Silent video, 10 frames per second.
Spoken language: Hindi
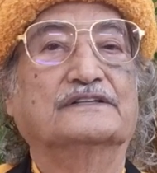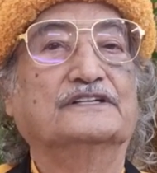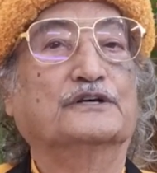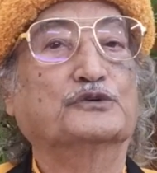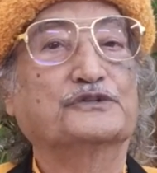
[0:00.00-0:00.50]

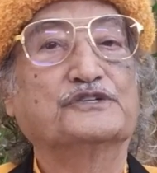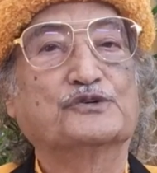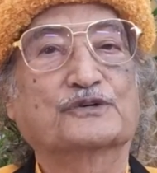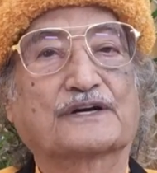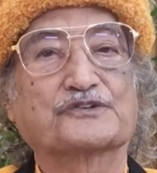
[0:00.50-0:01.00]

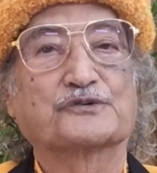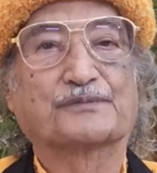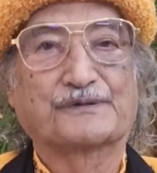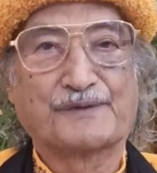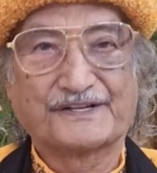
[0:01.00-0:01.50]
यहूदियों का जो
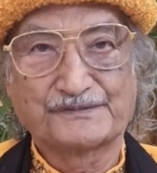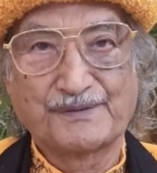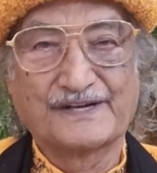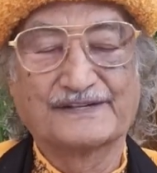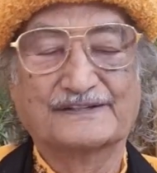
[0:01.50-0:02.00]

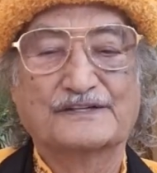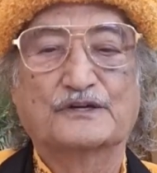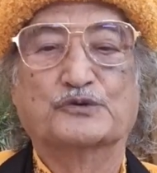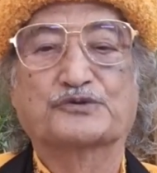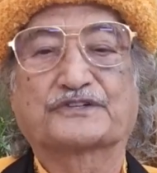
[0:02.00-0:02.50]
परमात्मा है
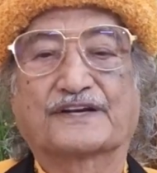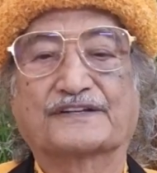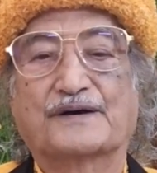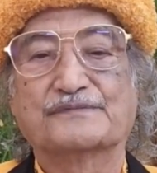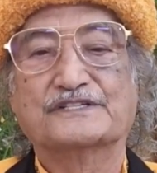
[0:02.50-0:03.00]
उसका
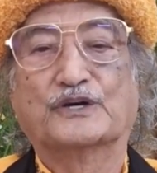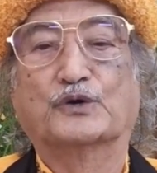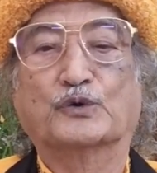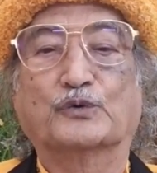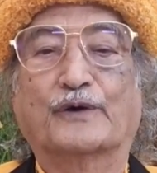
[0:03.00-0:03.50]
नाम
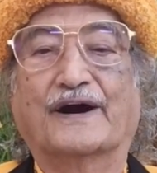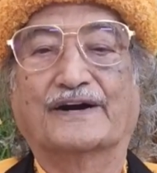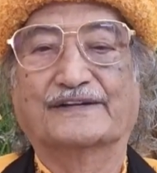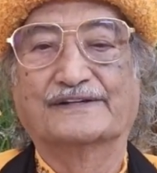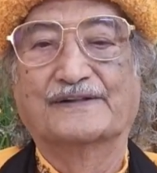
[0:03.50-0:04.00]
यहोवा
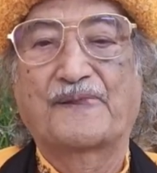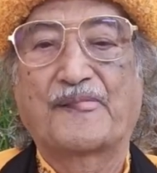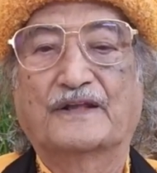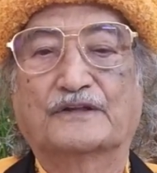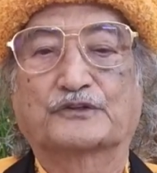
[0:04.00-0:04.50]
है
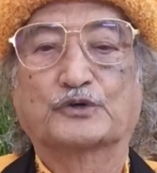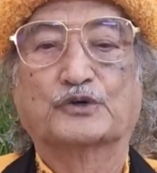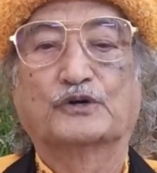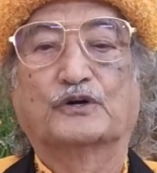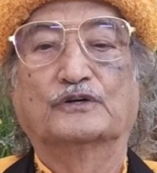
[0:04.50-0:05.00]
तो
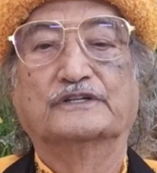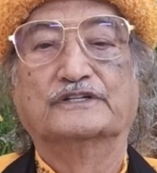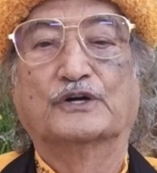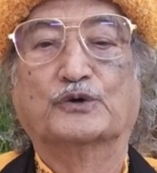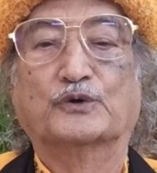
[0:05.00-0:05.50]

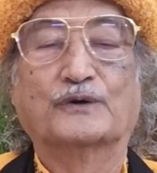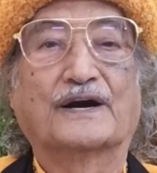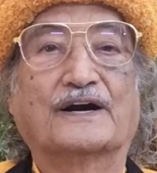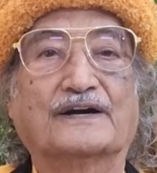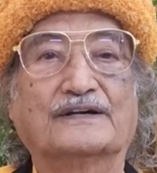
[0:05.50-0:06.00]
यहोवा
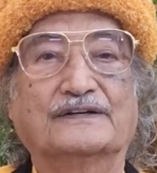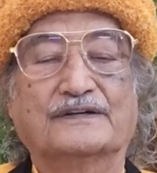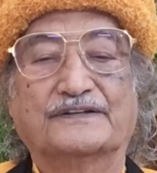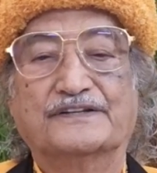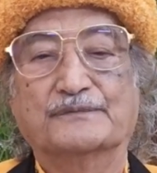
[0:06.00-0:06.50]

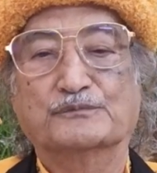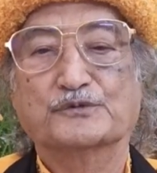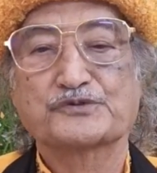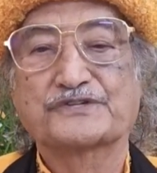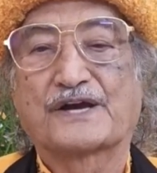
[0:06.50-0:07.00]
ने
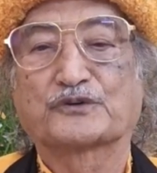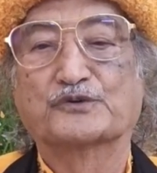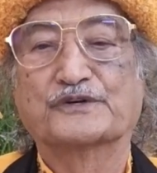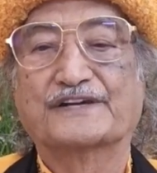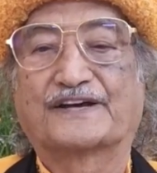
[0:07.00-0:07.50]
मूसा
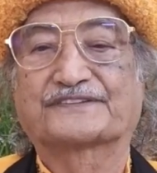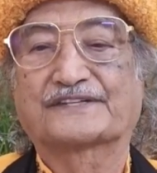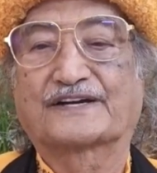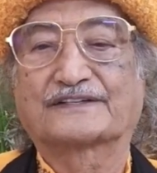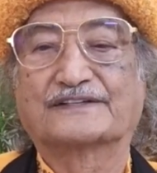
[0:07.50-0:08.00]
को
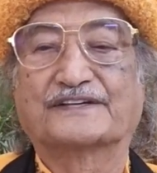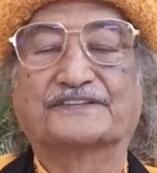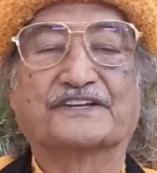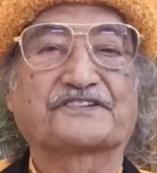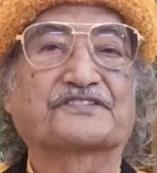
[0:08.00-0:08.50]
यात्रा के लिए
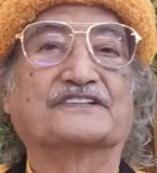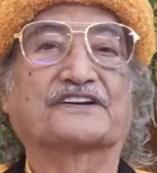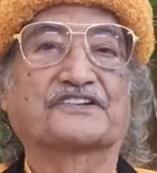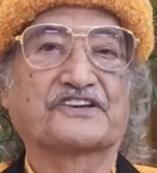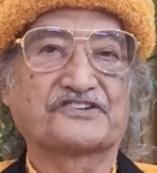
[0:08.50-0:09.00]
दस
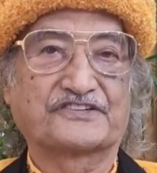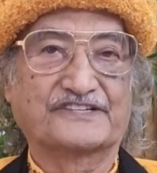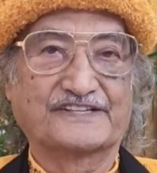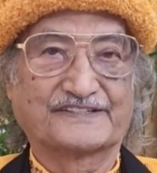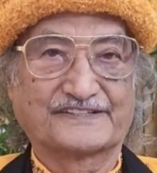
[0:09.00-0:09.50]
निर्देश
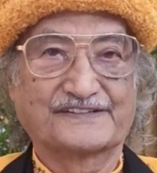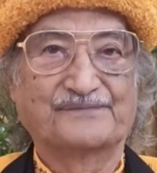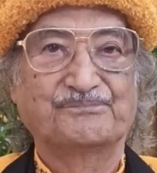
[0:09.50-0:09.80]
दिए थे